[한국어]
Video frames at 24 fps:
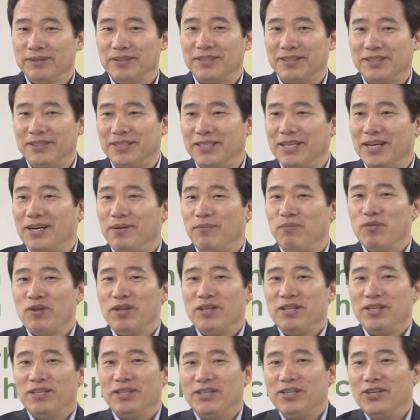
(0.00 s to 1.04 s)
그러니까
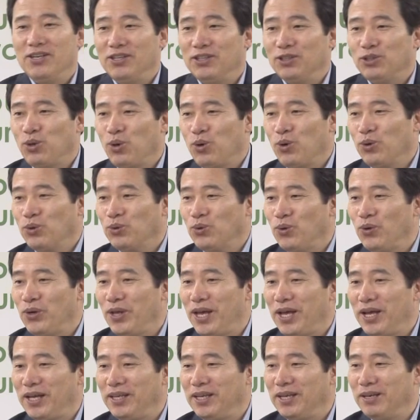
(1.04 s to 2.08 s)
그
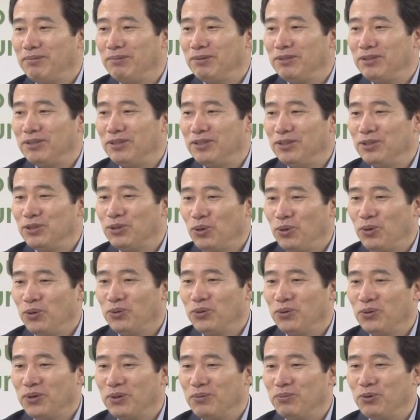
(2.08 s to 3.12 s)
소록도에 여러분
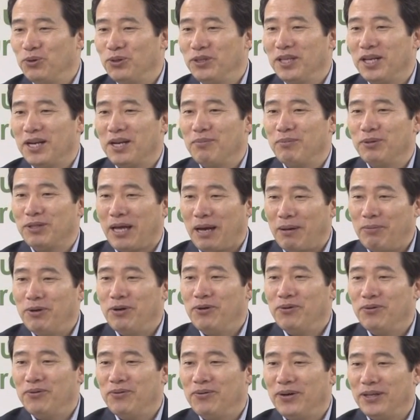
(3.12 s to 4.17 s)
소록도 그럼 우리나라에 뭐
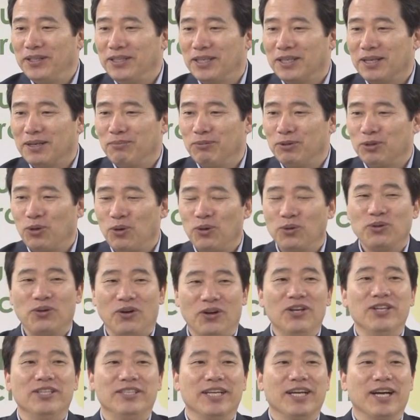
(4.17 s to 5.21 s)
남용 환자 그러면 소록도
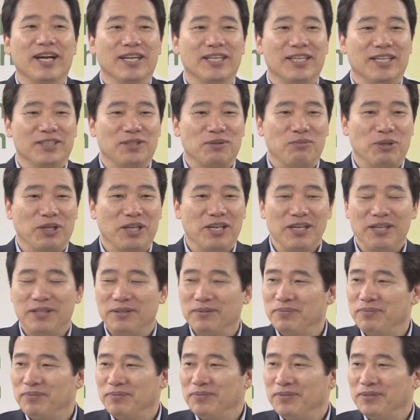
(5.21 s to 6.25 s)
얼른 생각나지 않습니까?
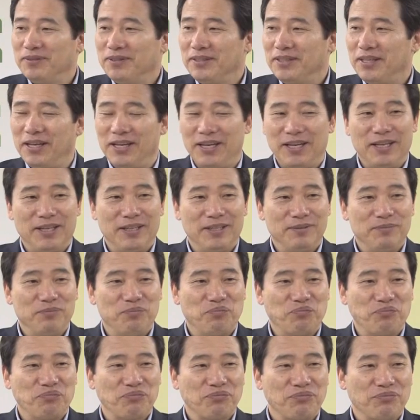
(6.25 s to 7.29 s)
네.
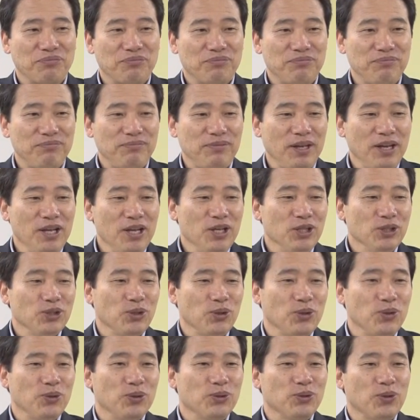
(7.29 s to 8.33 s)

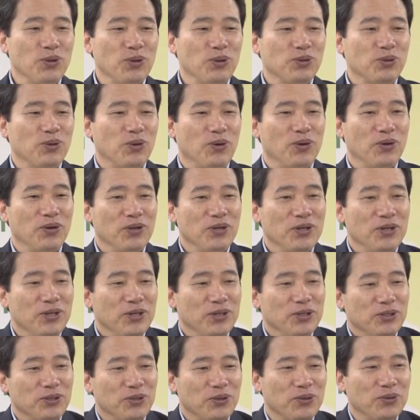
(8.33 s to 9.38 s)
소록 소록도
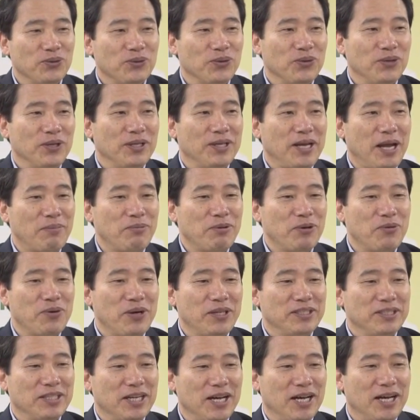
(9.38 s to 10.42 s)
소록도의 나병
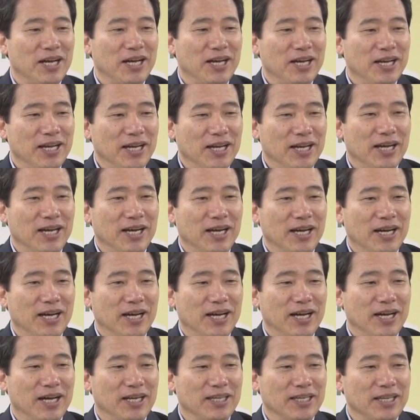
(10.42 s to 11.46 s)

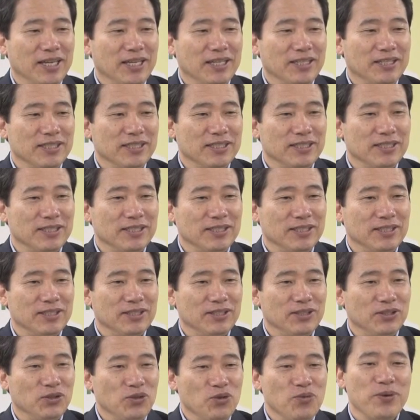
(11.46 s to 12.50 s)
환자의 그
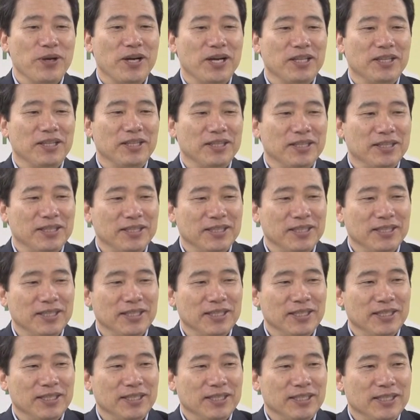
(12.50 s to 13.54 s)
유명한
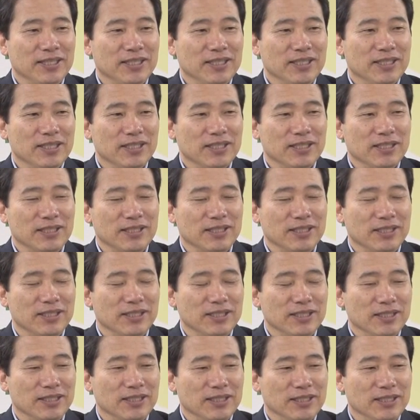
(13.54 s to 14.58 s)

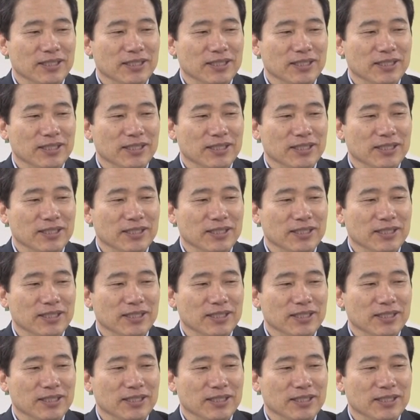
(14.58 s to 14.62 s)
그,